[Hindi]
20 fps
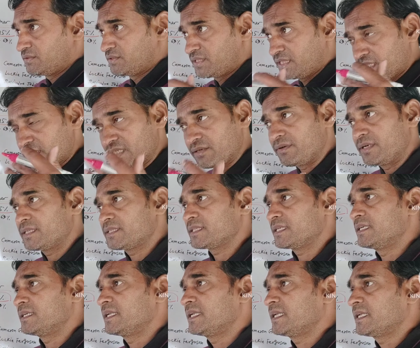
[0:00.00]
तेज़ हवाएं
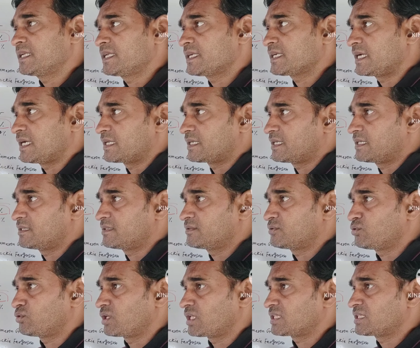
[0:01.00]
चलने के कारण
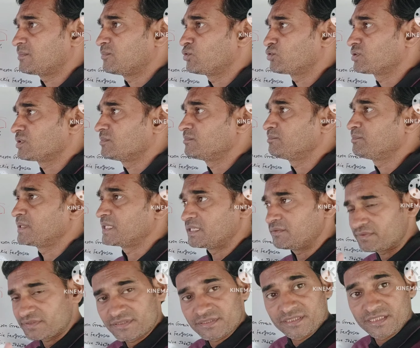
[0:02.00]
थोड़ा सा मौसम
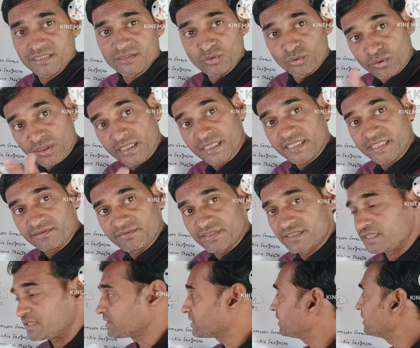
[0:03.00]
परिवर्तित होने की
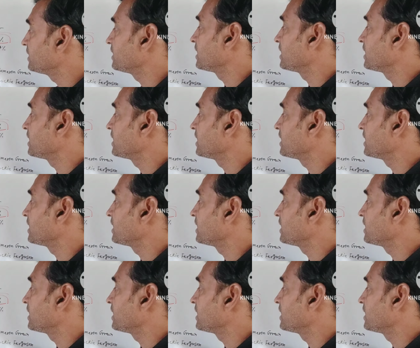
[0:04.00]
वजह से